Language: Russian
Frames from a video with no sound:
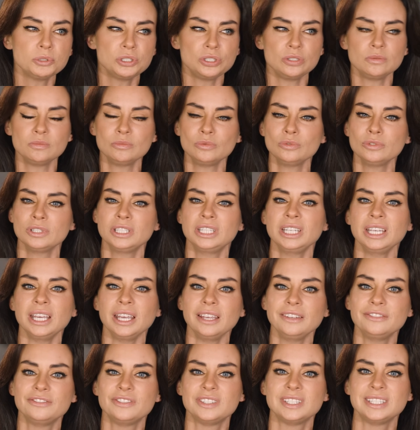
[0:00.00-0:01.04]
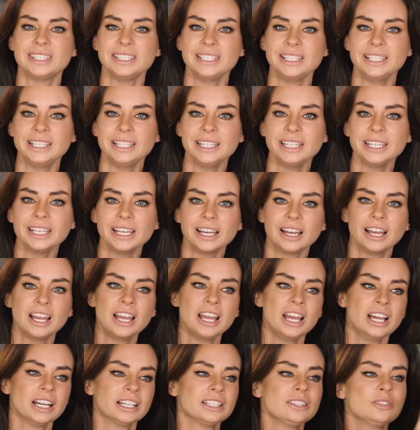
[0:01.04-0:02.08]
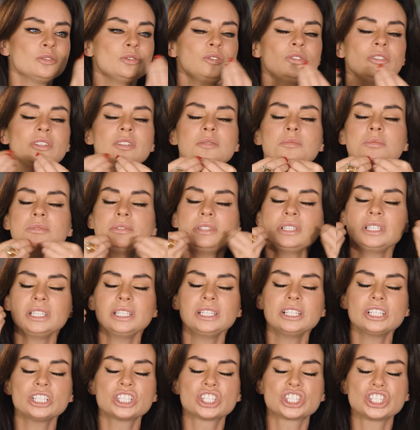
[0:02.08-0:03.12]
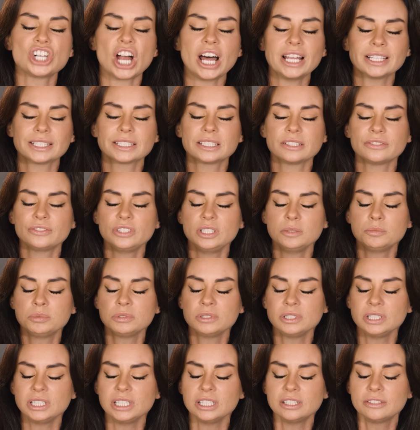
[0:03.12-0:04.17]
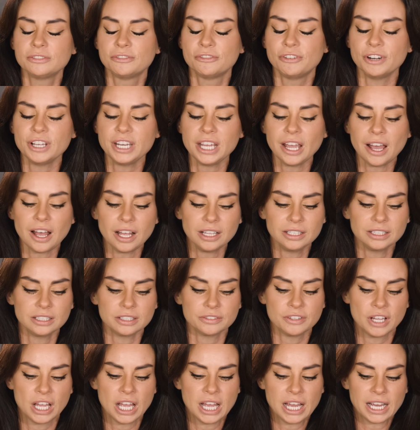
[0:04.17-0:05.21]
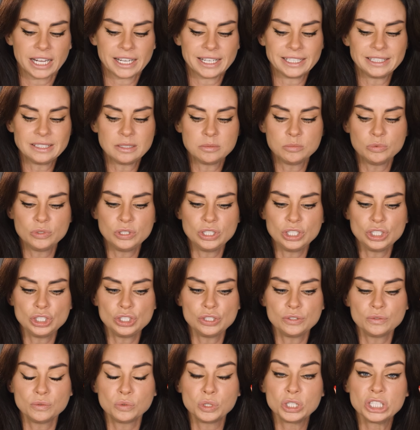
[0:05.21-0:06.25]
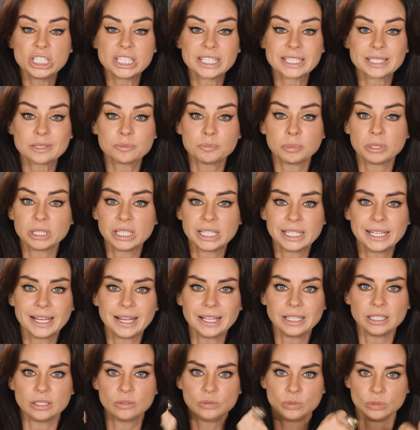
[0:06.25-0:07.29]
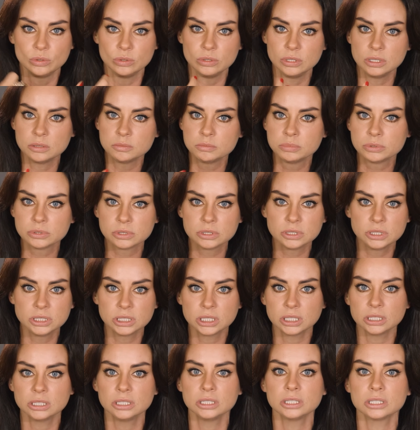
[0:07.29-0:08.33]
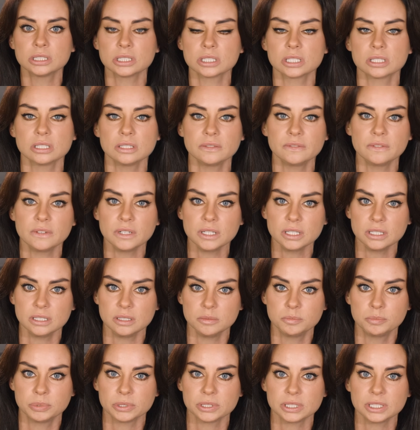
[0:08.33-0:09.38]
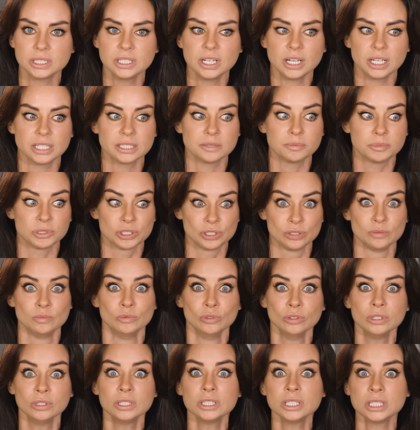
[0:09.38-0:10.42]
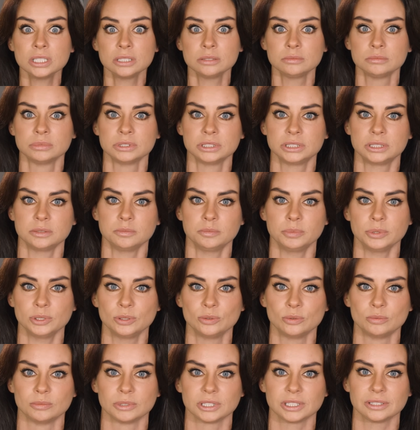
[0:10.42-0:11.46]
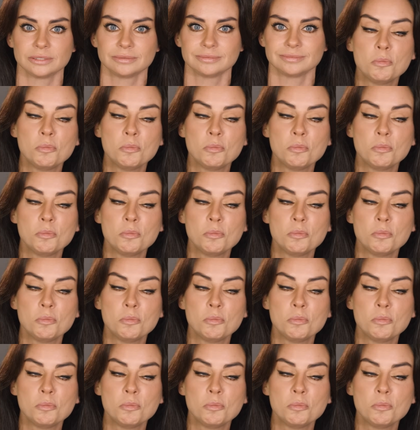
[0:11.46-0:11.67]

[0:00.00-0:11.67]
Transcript: почему ей в селе, когда у нее не было никаких шансов, не было никаких вариантов, к этому ничего не располагала, у нее не было никаких оснований полагать. Почему она об этом подумала?